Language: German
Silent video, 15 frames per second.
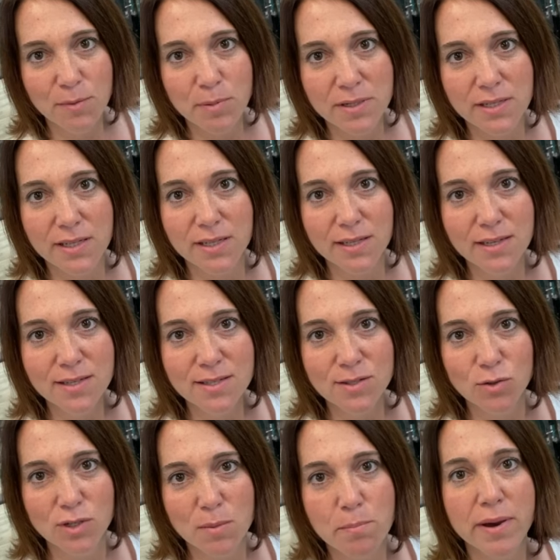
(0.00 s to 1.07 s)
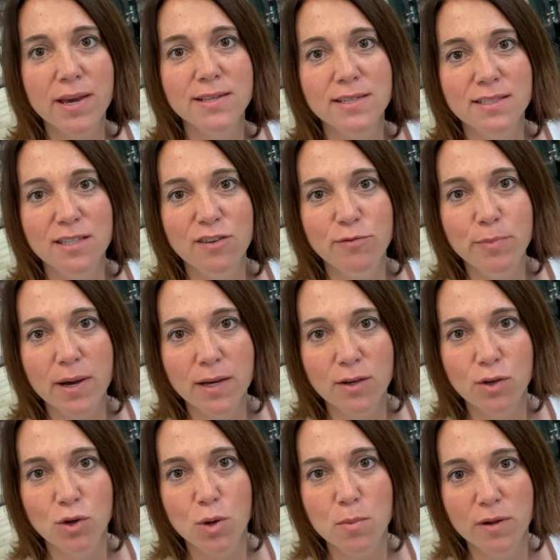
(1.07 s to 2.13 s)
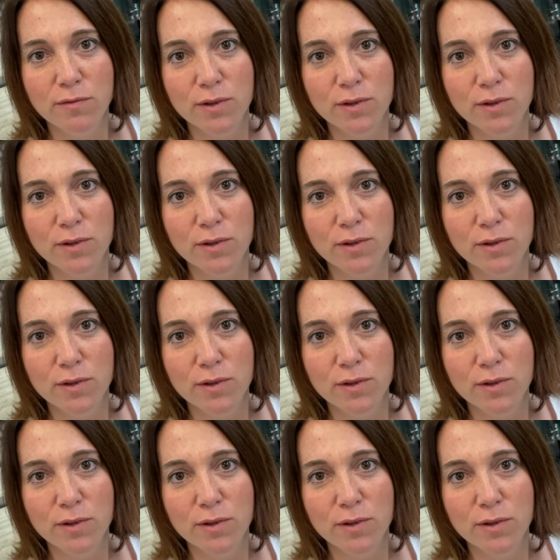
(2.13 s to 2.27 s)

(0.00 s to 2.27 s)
bin die Iris und im Bayers Aktivpark kümmern